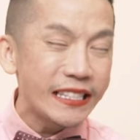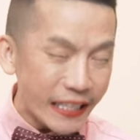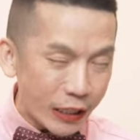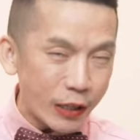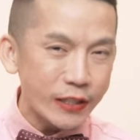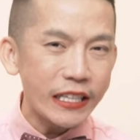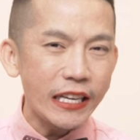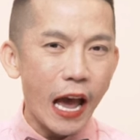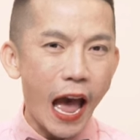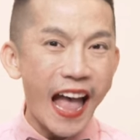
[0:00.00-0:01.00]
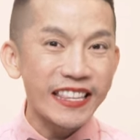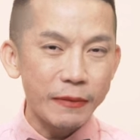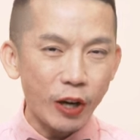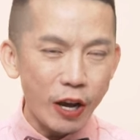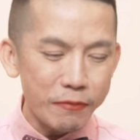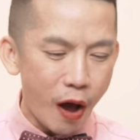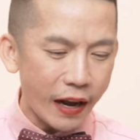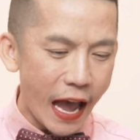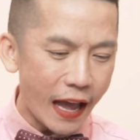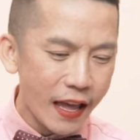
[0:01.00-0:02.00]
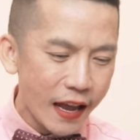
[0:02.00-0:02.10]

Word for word: สิ้นนั้นสิ้นนี้เนี่ยอาจจะไม่ค่อยเหมาะค่ะ